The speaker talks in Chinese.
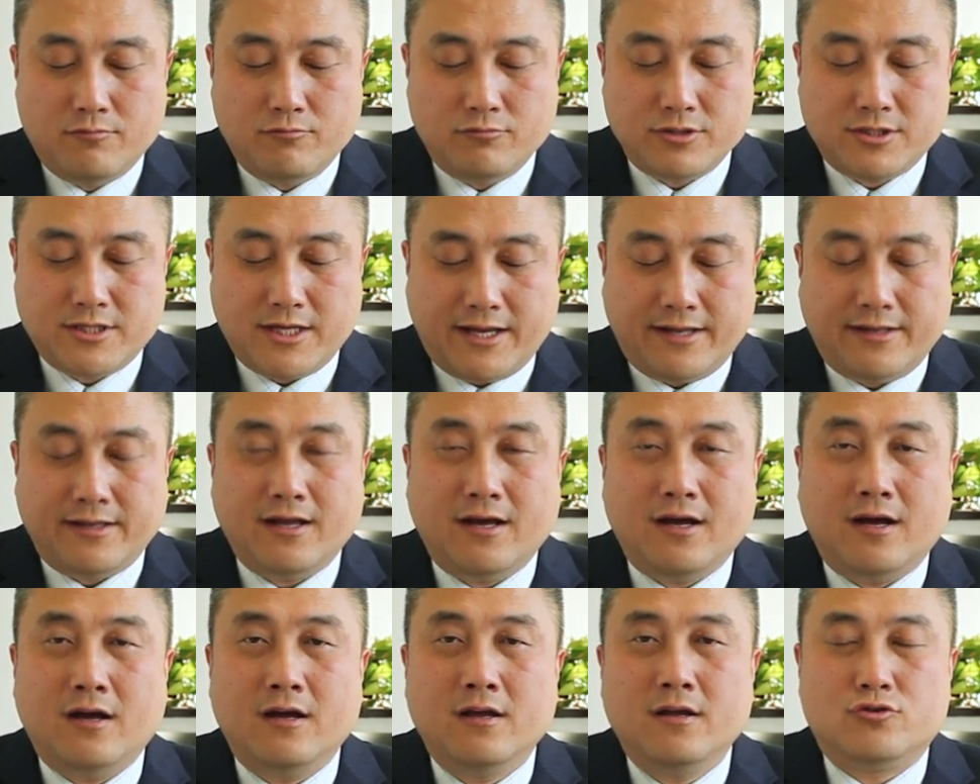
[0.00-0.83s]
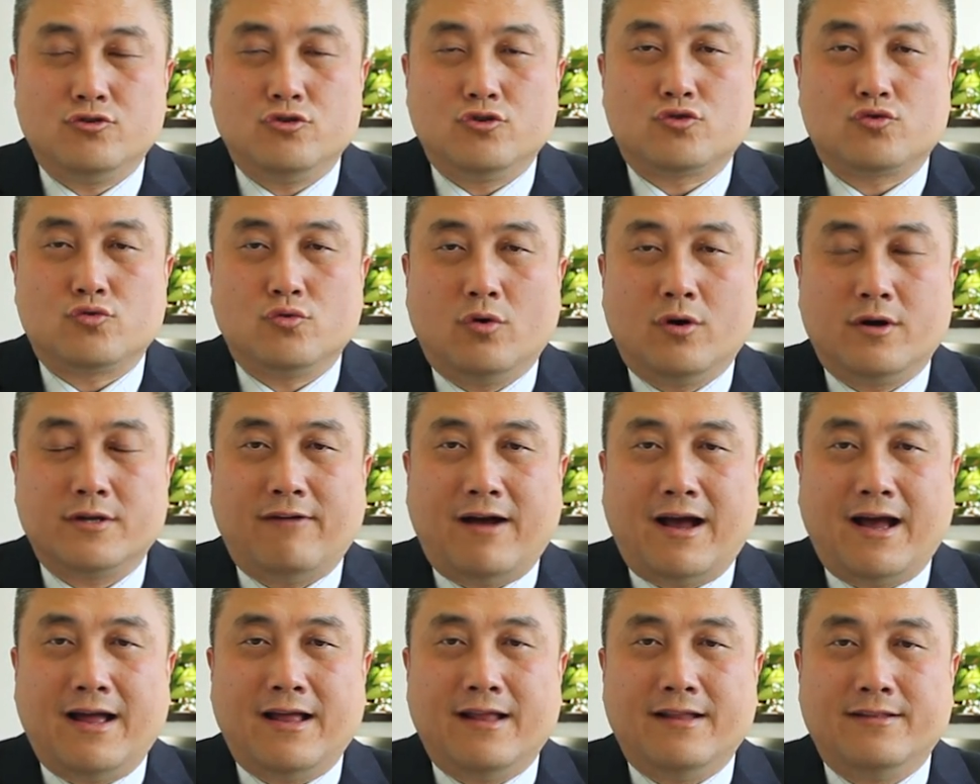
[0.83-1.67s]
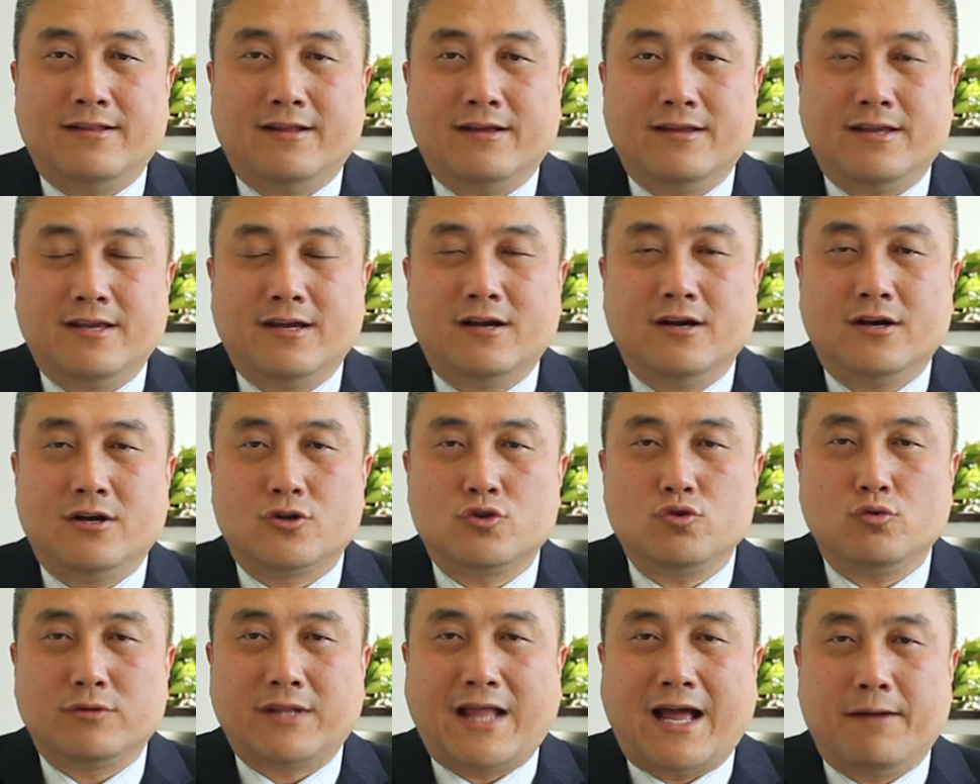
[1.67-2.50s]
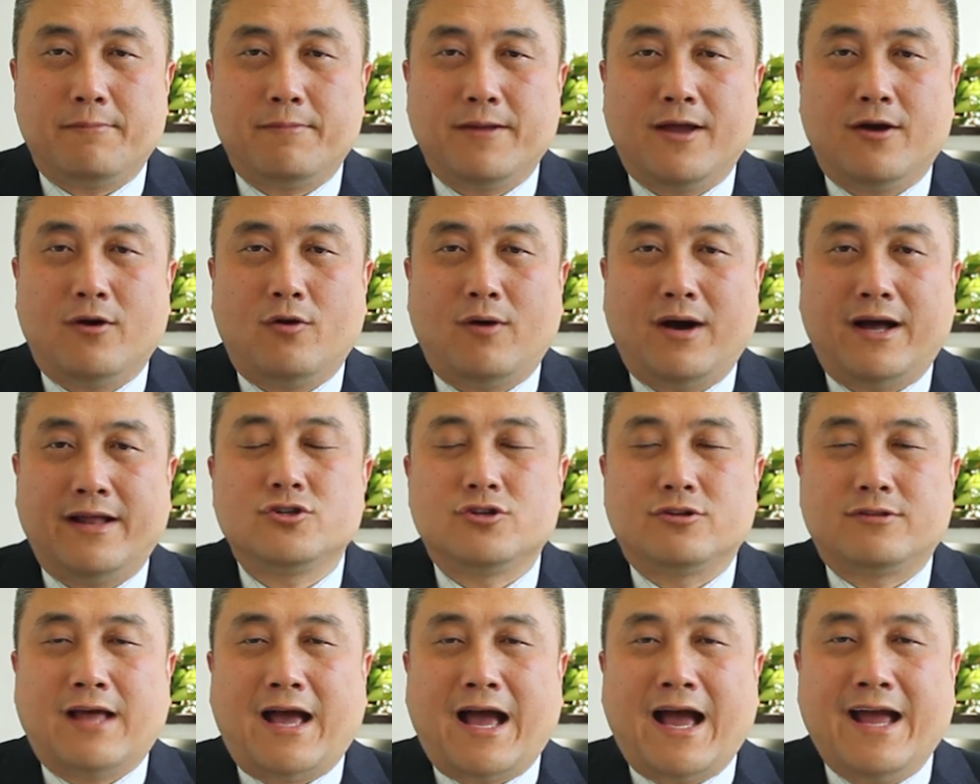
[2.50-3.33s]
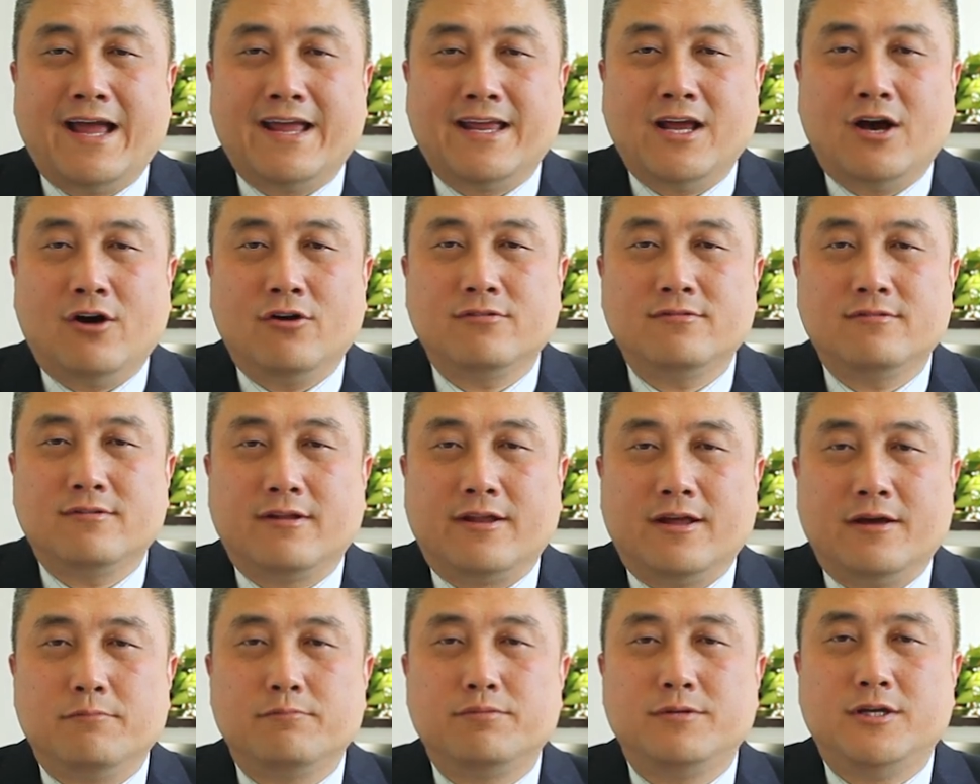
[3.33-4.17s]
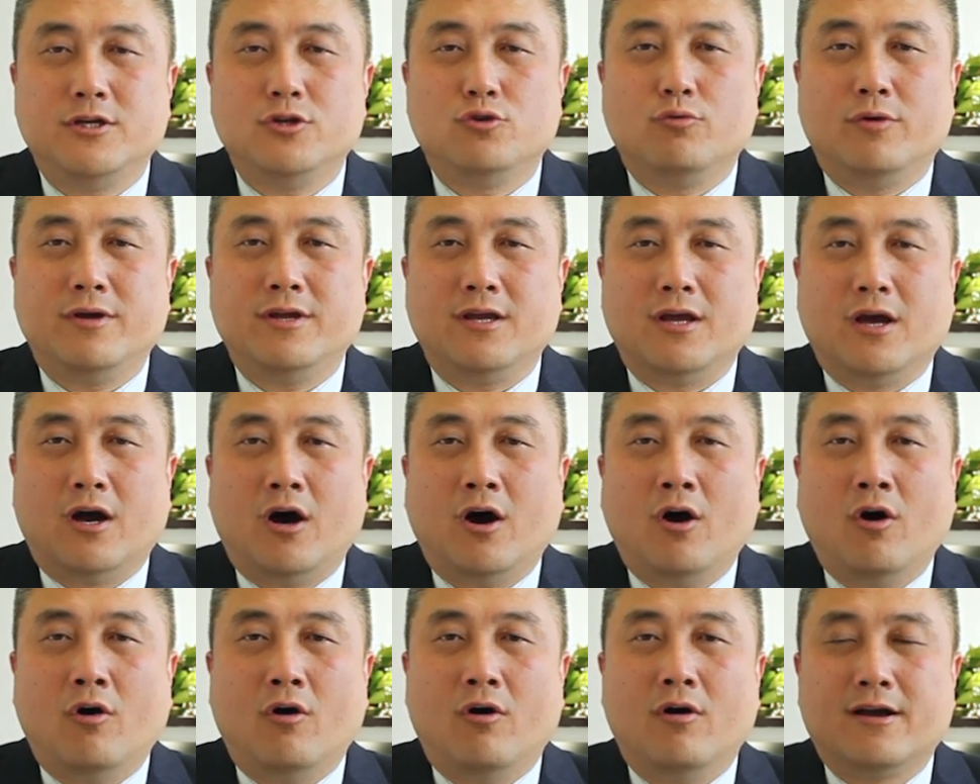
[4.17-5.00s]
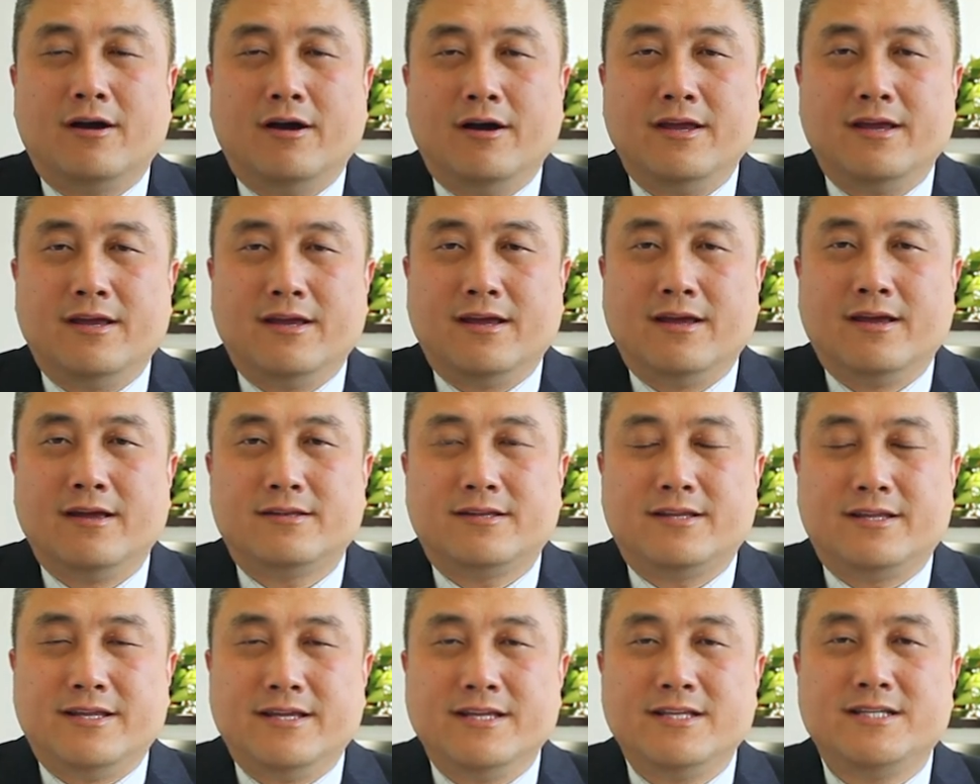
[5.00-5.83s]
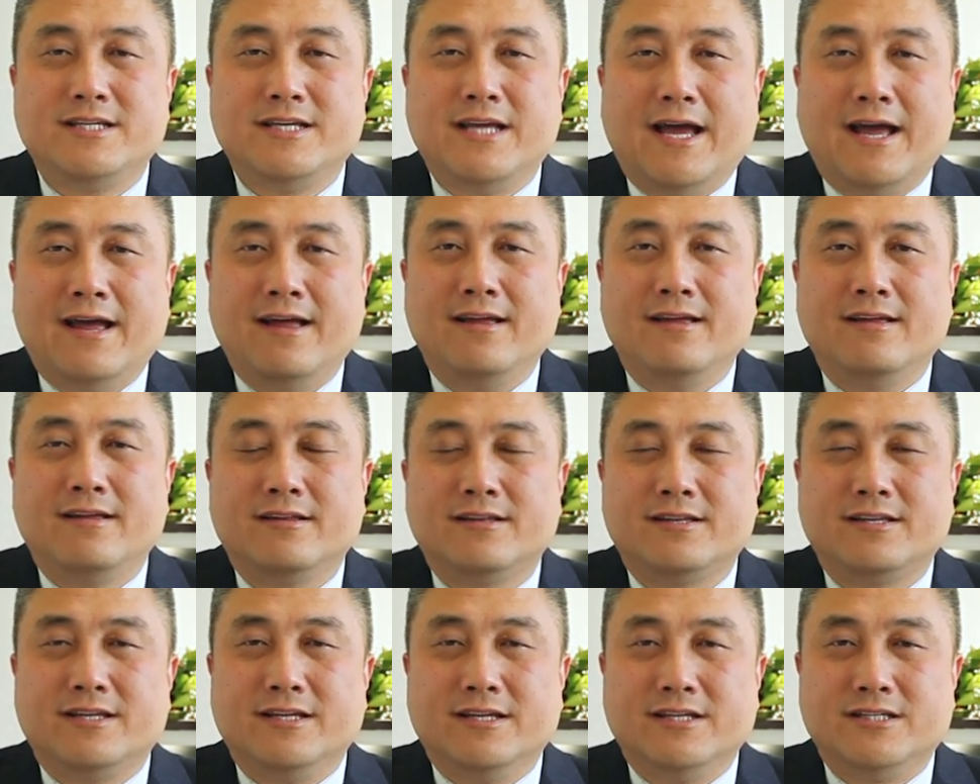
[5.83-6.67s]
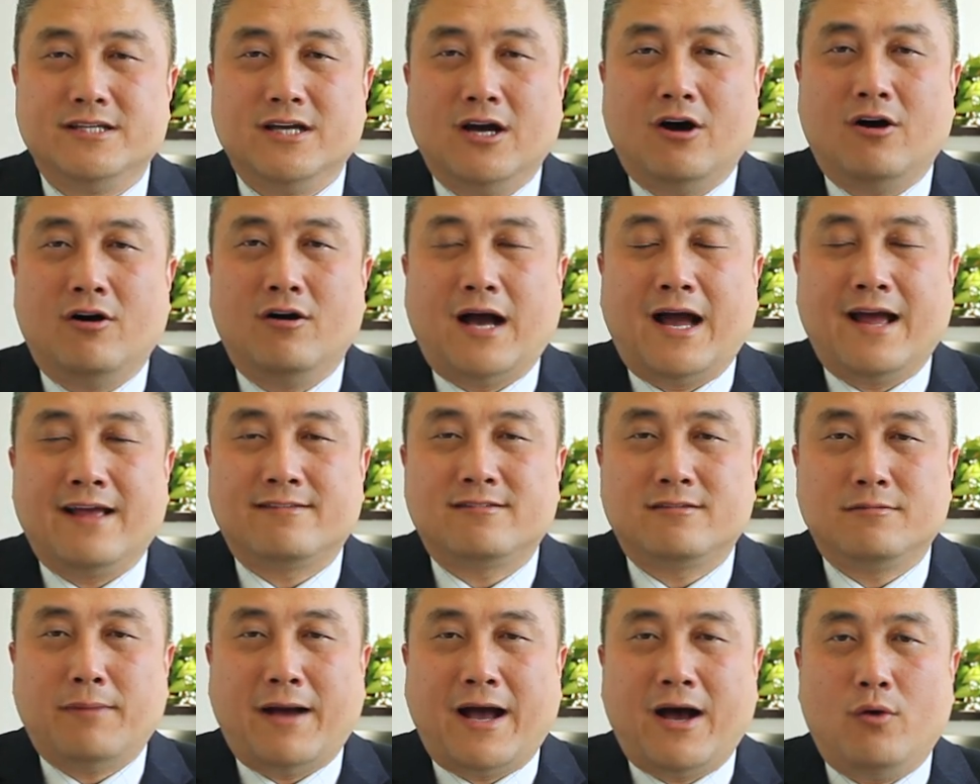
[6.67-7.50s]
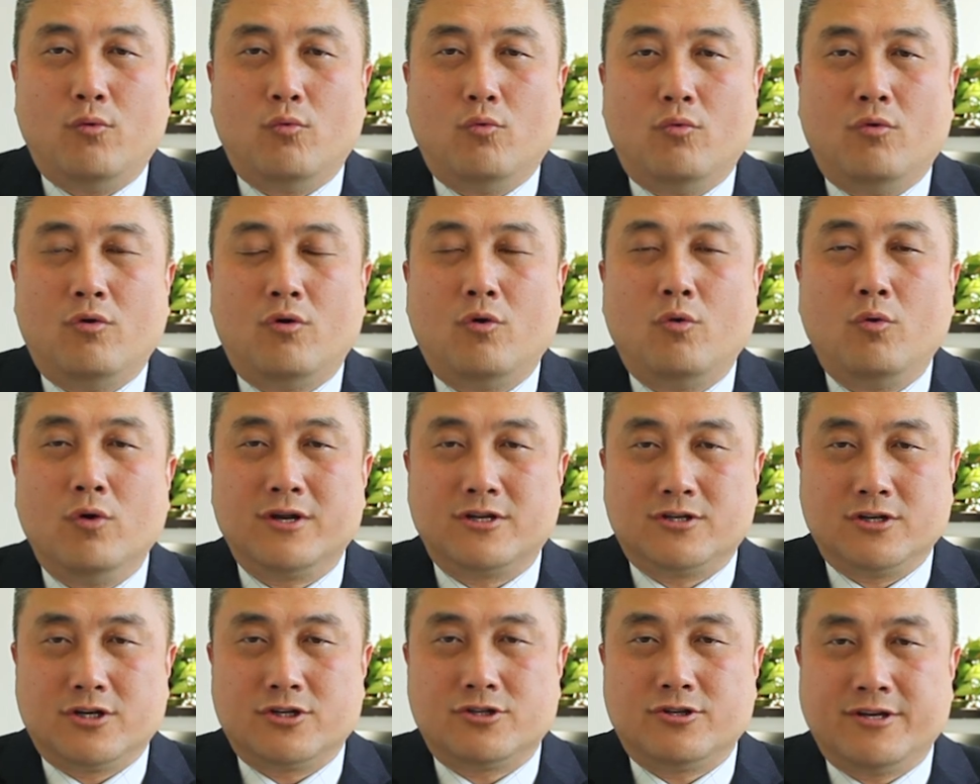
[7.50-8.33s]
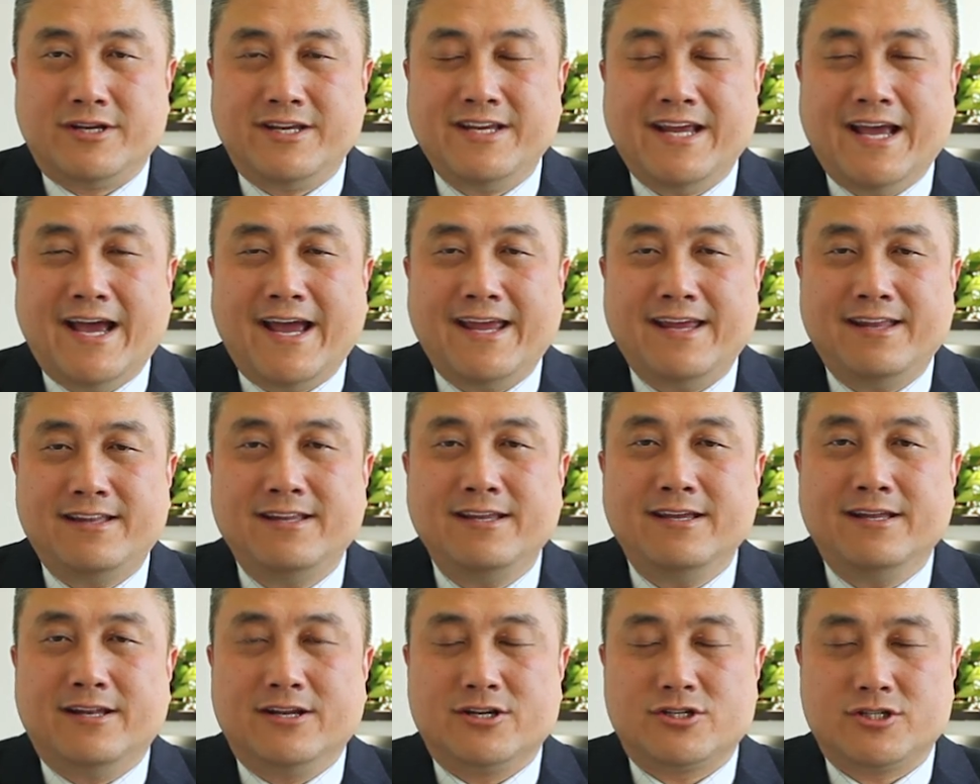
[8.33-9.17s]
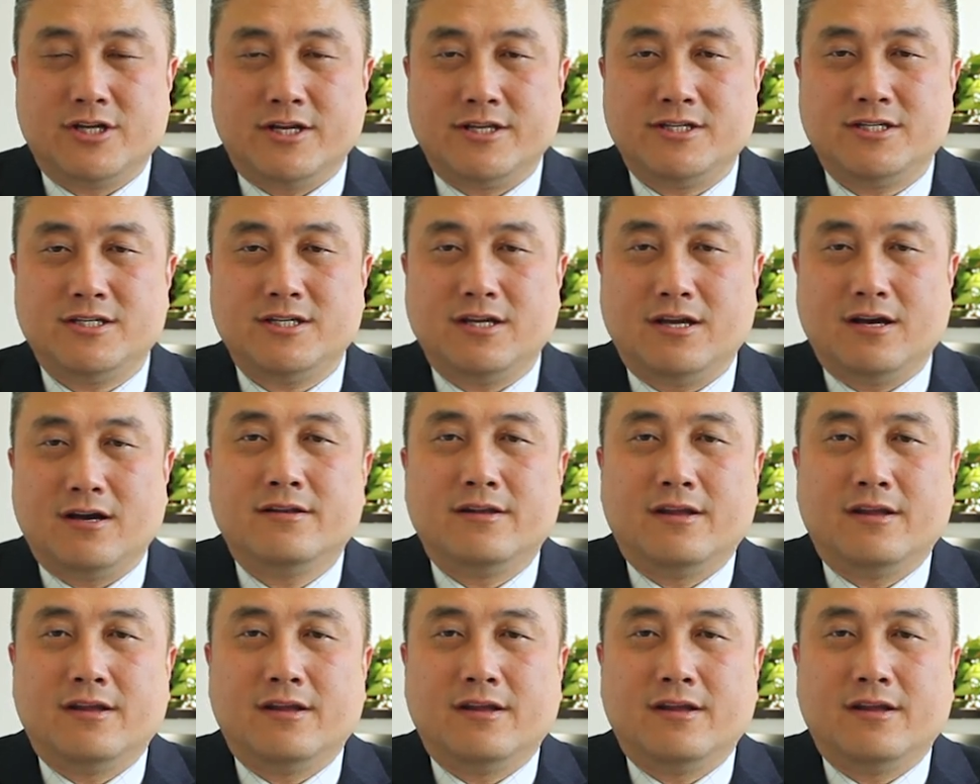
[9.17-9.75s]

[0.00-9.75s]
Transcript: 目前呢，据说法案的一个重大变化是在 I 一四零 批准以后，可以提前提交 I 四八五 或者是 E A D 的申请。